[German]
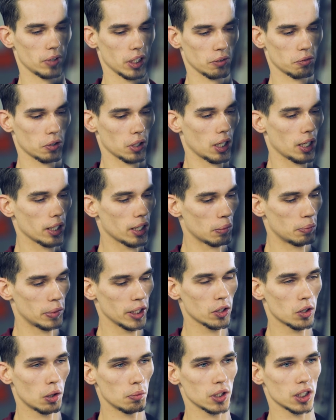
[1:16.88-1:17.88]
Wenn ich von A nach B
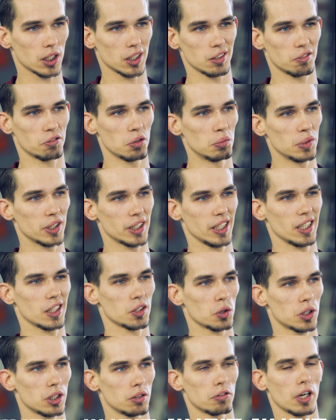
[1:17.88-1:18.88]
komme, das ist für mich eher
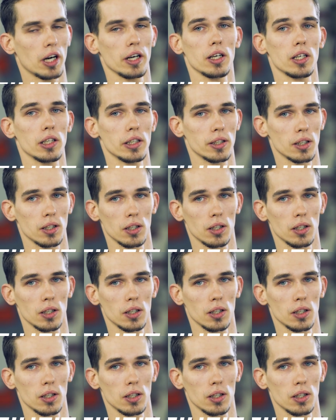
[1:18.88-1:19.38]
so die Freiheit.